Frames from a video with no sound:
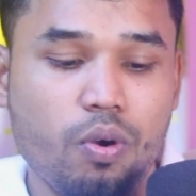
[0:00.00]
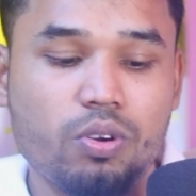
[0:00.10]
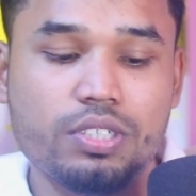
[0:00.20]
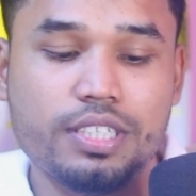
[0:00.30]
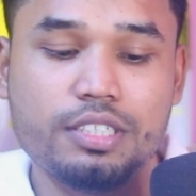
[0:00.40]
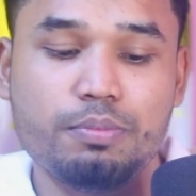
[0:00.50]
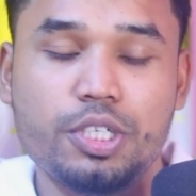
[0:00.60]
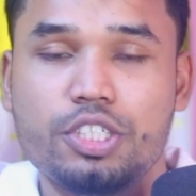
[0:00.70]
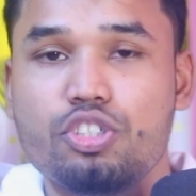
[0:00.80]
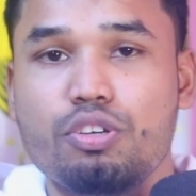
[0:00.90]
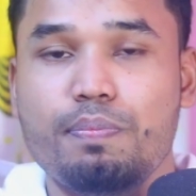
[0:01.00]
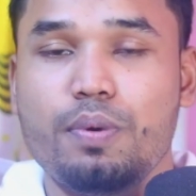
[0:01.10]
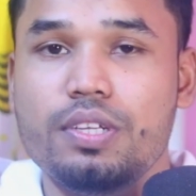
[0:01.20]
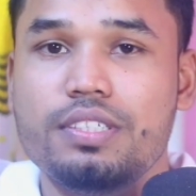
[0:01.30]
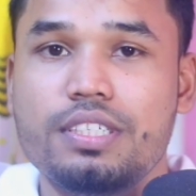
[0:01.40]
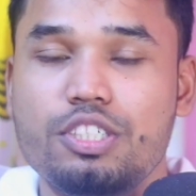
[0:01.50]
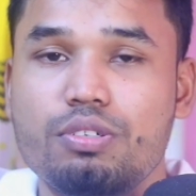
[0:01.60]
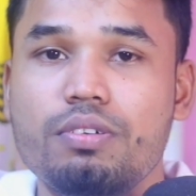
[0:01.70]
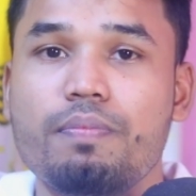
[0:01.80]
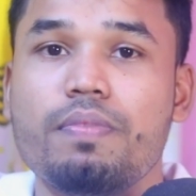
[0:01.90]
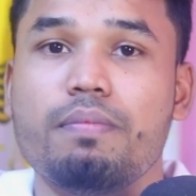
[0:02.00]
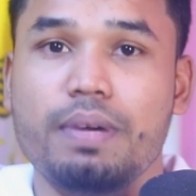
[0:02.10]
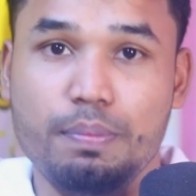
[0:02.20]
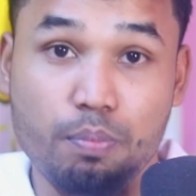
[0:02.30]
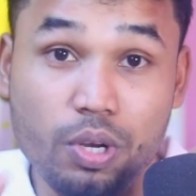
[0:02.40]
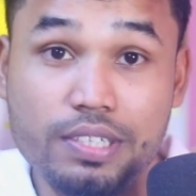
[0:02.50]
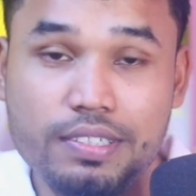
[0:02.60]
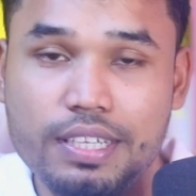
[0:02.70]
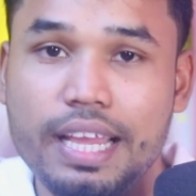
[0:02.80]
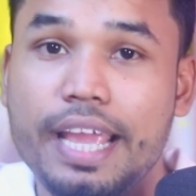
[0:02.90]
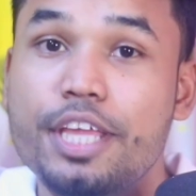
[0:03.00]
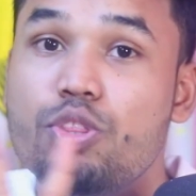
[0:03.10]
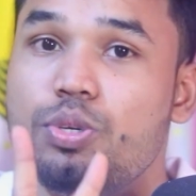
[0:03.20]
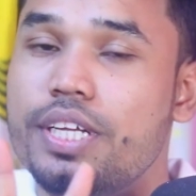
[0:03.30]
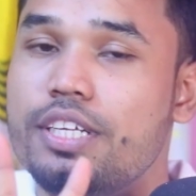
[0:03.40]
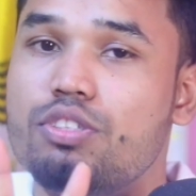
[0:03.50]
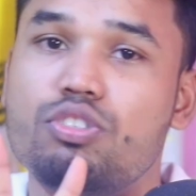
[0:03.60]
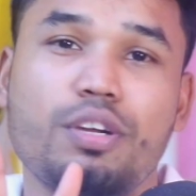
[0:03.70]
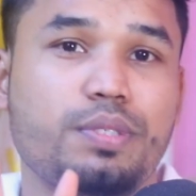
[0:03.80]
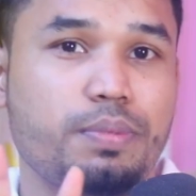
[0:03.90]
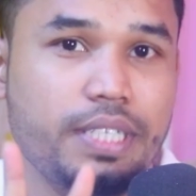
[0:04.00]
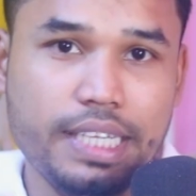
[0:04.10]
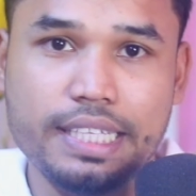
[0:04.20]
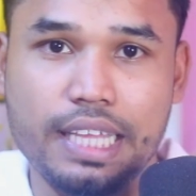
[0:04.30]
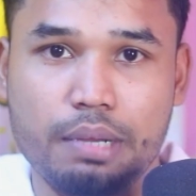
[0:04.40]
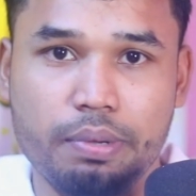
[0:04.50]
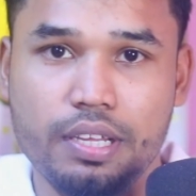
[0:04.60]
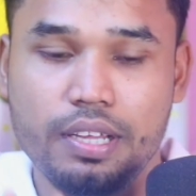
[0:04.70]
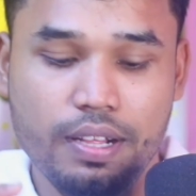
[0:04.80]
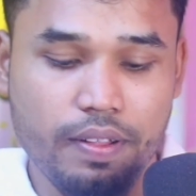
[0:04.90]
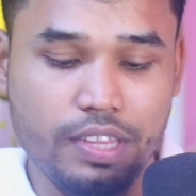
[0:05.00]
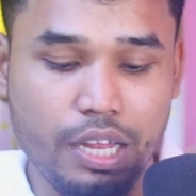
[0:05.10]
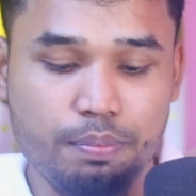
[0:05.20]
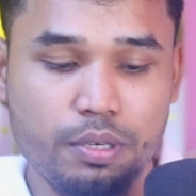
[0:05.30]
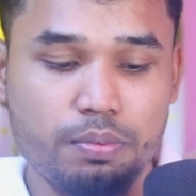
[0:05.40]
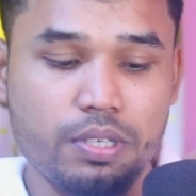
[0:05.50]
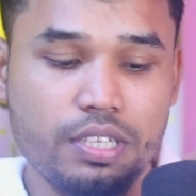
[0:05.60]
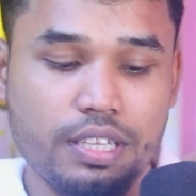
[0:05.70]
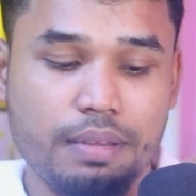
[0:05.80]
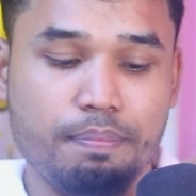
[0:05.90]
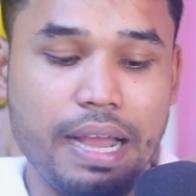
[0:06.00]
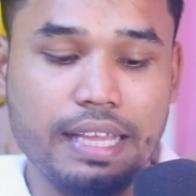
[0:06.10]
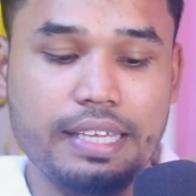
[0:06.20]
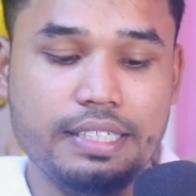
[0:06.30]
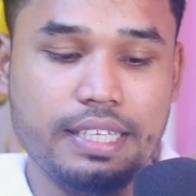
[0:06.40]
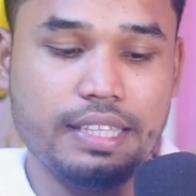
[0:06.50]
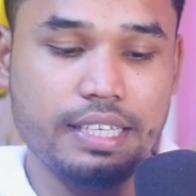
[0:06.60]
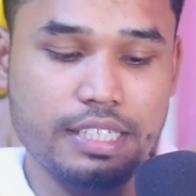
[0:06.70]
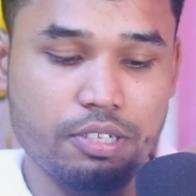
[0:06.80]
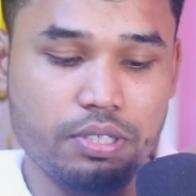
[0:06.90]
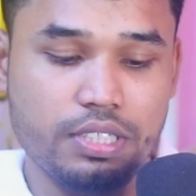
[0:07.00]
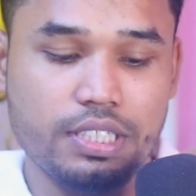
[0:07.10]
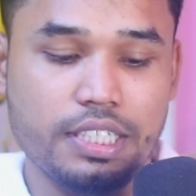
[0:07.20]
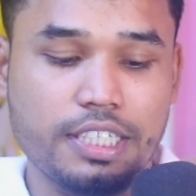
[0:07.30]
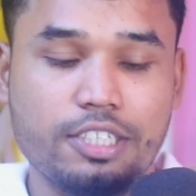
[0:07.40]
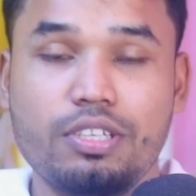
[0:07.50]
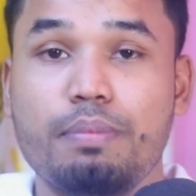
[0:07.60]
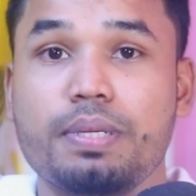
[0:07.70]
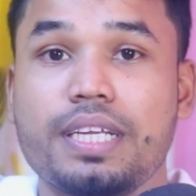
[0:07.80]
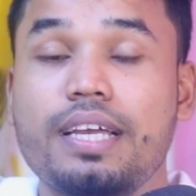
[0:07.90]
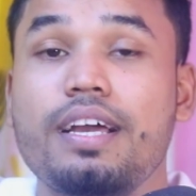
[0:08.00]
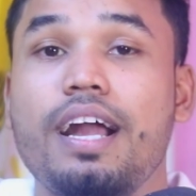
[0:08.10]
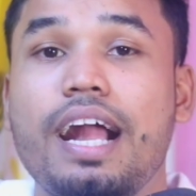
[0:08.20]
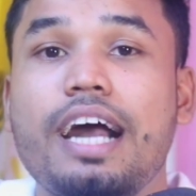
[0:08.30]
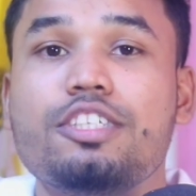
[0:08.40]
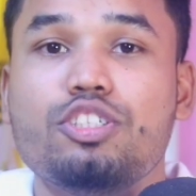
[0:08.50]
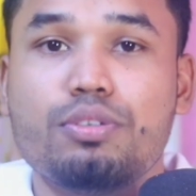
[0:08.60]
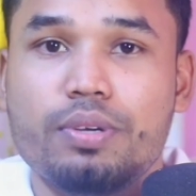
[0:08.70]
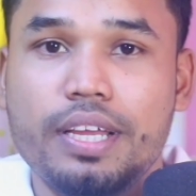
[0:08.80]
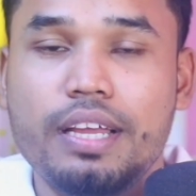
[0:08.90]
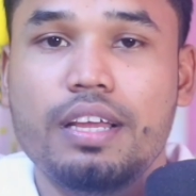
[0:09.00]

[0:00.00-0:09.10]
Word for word: কন্টেন্ট মনিটাইজেশন পলিসি ইস্যু মানে পলিসি এই দুইটা কিন্তু সবসময় ঠিক থাকবে তার পরবর্তীতে বাকি যেই তিনটা রয়েছে সেটা কিন্তু আপনাকে কাজ করে